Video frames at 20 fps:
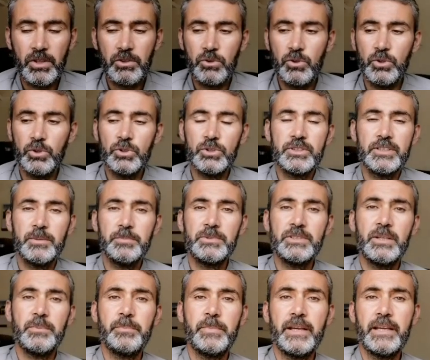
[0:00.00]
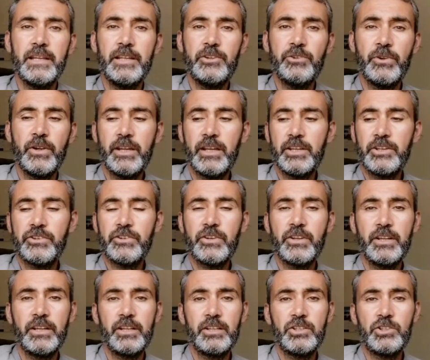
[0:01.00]
तो सबसे पहले जो है ना
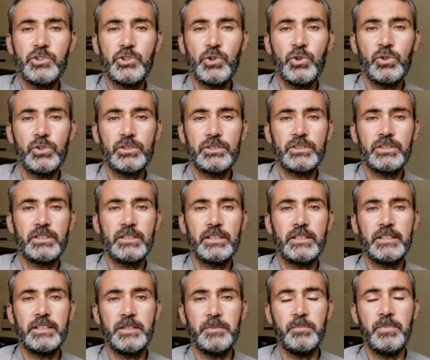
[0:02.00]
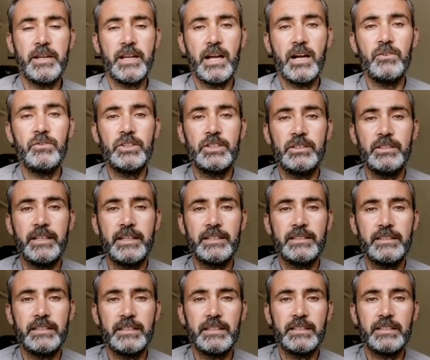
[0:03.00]
चौकस की बनावट
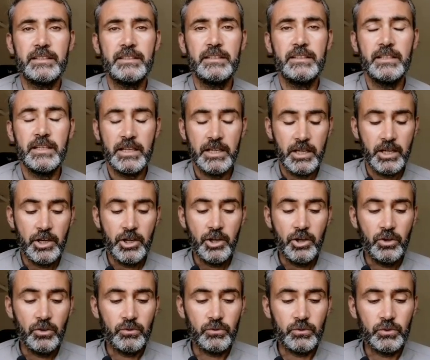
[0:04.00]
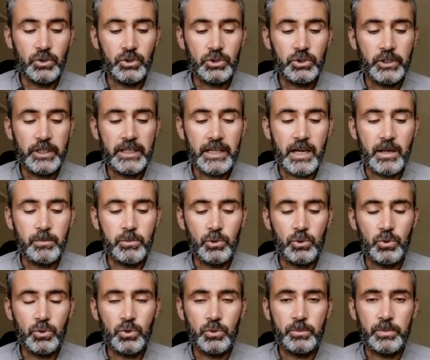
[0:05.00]
देखते हैं वो तो खैर आप
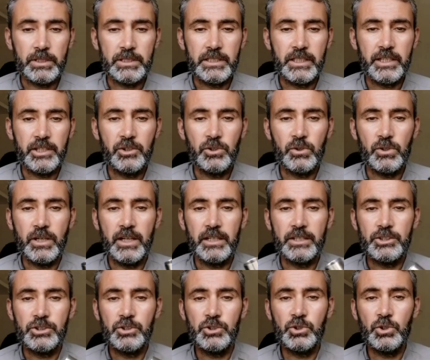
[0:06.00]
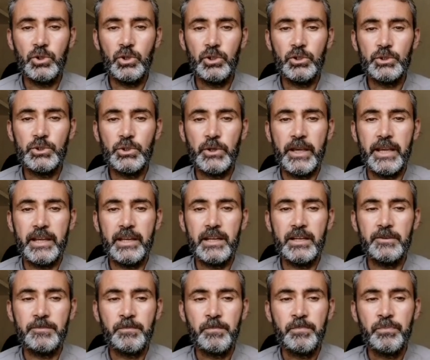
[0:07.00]
लोगों को पता ही होगा चौक जो है
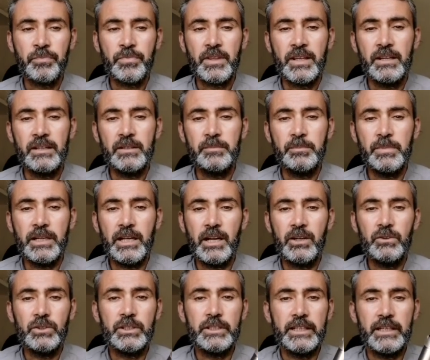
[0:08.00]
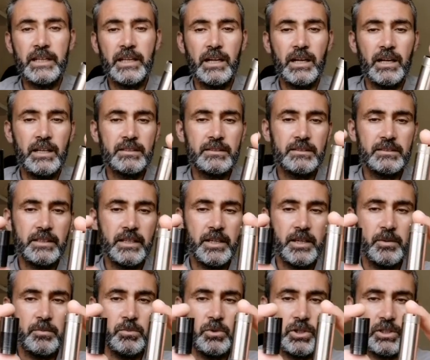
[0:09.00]
ना बनावट के लिहाज
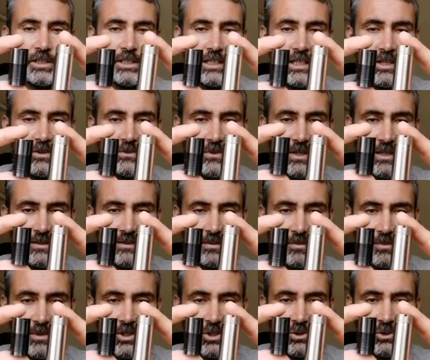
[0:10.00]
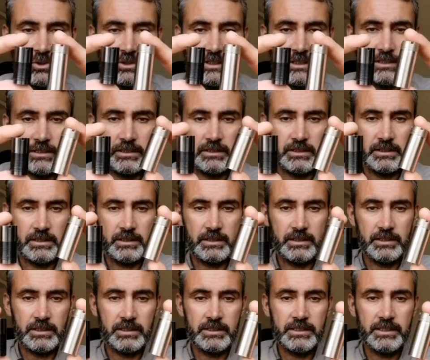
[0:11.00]
से मुख्तलफ़ किस्म के होते हैं
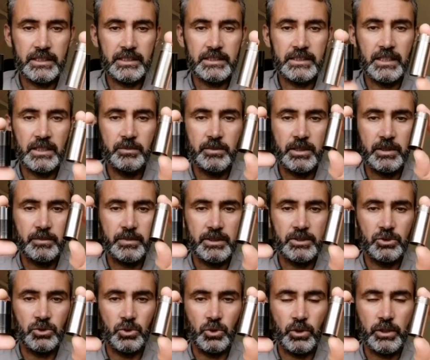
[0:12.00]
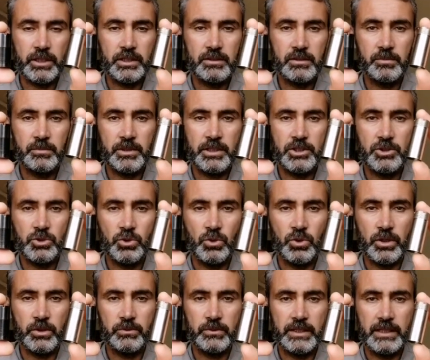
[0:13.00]
ठीक है ये मेरे पास दो किस्म के
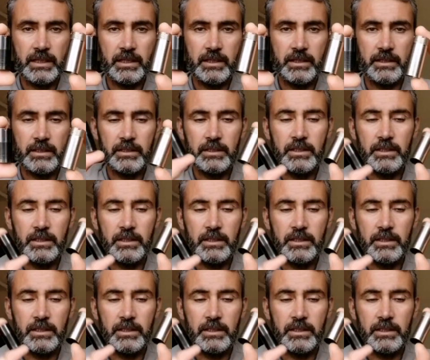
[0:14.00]
चौक है फ़िलहाल